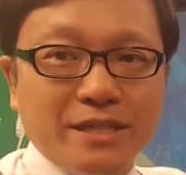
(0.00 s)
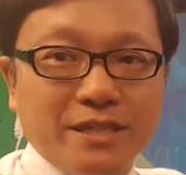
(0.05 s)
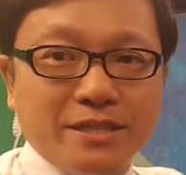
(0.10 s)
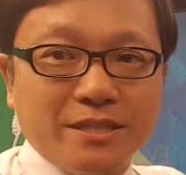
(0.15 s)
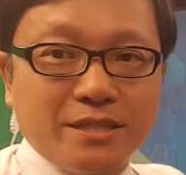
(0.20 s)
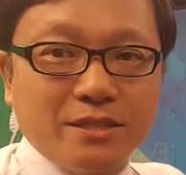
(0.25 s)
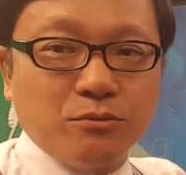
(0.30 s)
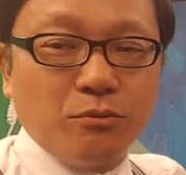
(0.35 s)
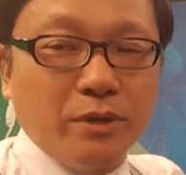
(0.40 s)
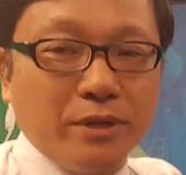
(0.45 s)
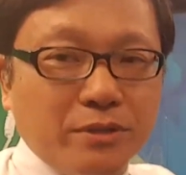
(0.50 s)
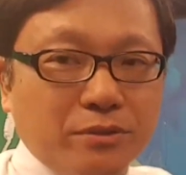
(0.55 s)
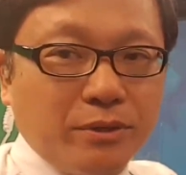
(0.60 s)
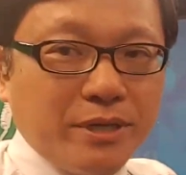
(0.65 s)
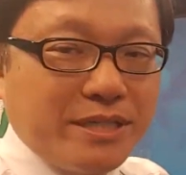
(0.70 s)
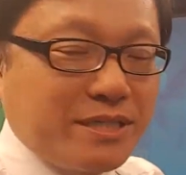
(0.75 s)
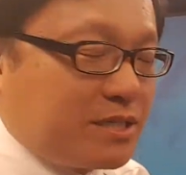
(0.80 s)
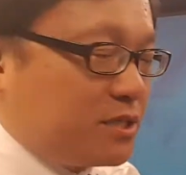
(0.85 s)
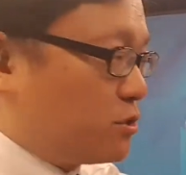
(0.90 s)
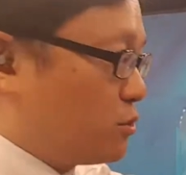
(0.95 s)
椅子位、
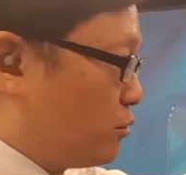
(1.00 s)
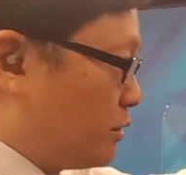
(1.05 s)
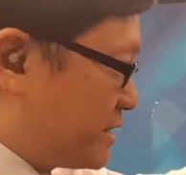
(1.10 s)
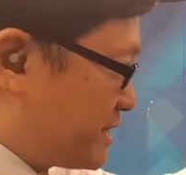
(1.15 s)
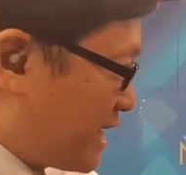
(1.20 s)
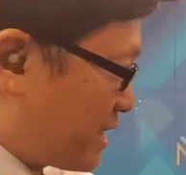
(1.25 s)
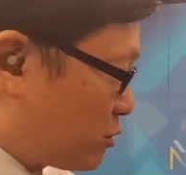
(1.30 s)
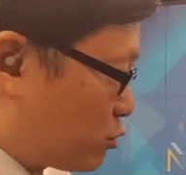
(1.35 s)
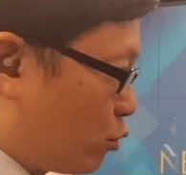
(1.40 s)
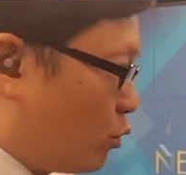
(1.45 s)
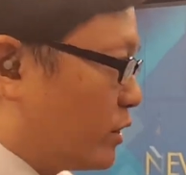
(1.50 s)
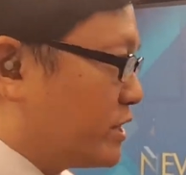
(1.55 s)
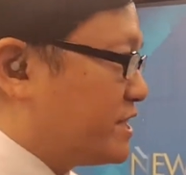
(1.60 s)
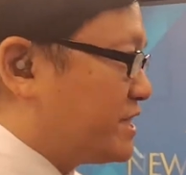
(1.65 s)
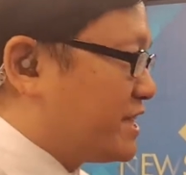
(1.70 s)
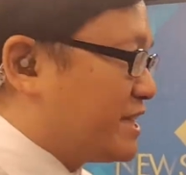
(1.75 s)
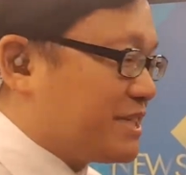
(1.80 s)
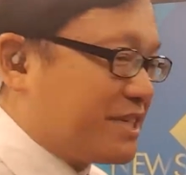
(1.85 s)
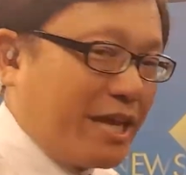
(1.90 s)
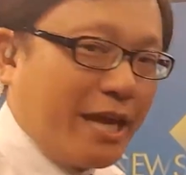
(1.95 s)
对子就会再多一
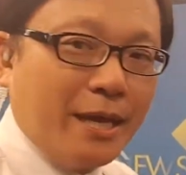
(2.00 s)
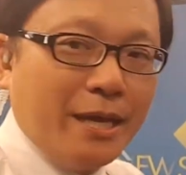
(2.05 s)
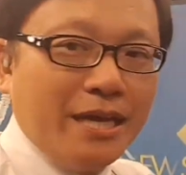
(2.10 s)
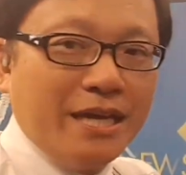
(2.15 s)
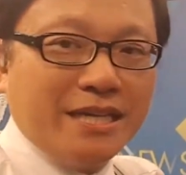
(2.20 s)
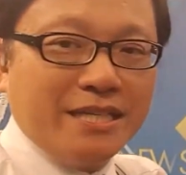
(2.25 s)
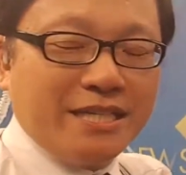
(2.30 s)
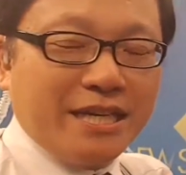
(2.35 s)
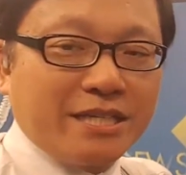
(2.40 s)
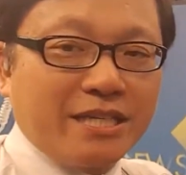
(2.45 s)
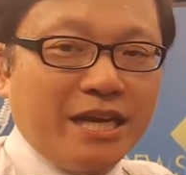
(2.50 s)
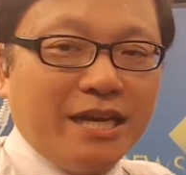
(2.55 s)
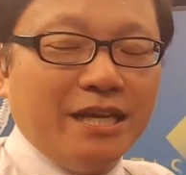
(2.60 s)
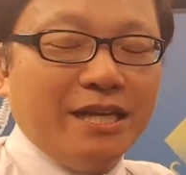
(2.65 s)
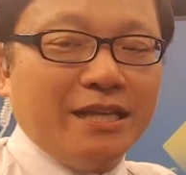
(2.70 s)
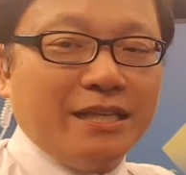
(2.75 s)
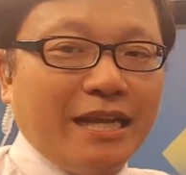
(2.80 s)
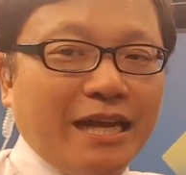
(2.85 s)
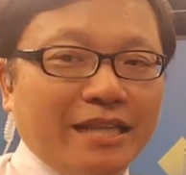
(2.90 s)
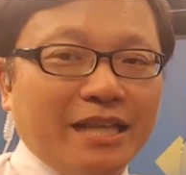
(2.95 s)
些些。接着
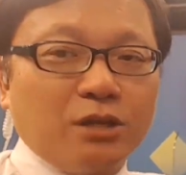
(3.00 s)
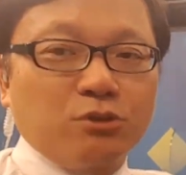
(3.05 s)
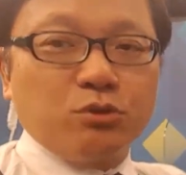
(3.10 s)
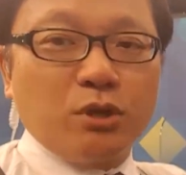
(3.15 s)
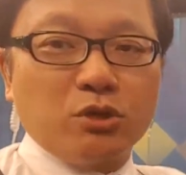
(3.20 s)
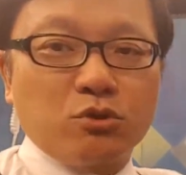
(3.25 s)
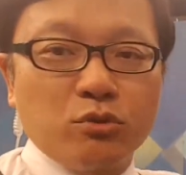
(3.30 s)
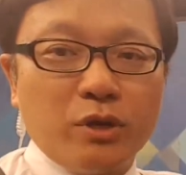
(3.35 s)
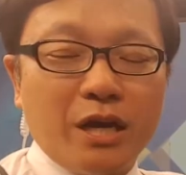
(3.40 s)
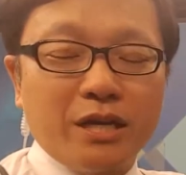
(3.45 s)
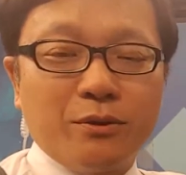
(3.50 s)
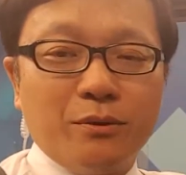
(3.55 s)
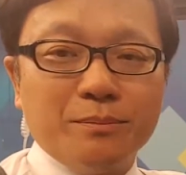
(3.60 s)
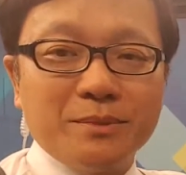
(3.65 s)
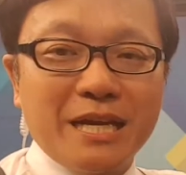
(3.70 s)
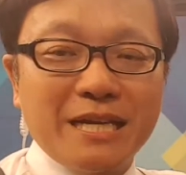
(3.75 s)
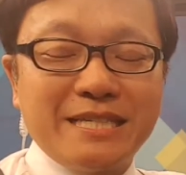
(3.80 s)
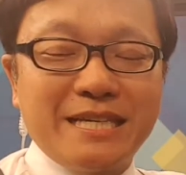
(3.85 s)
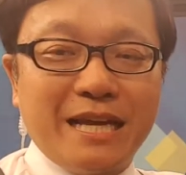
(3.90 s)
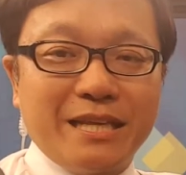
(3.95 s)
来到最主要的，我
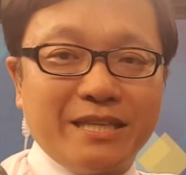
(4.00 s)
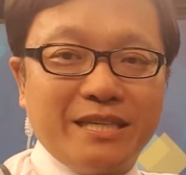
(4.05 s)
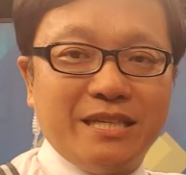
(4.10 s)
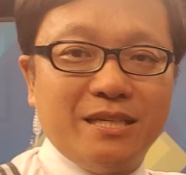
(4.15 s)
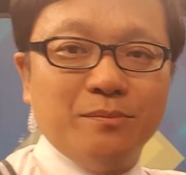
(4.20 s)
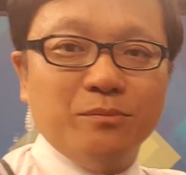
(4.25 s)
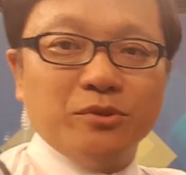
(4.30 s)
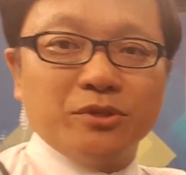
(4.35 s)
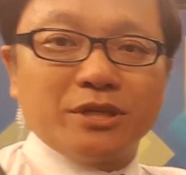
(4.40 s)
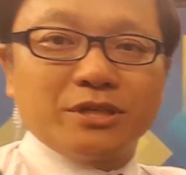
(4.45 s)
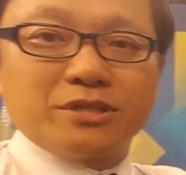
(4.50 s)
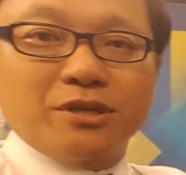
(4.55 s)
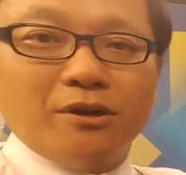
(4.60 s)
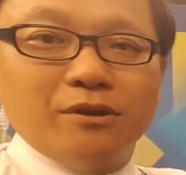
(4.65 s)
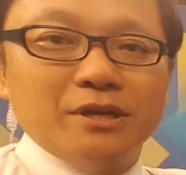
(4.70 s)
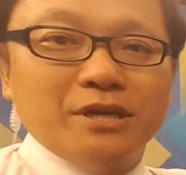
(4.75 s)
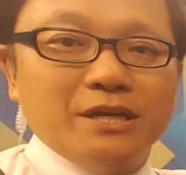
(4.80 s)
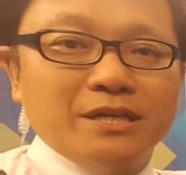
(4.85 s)
们在讲题目的时候，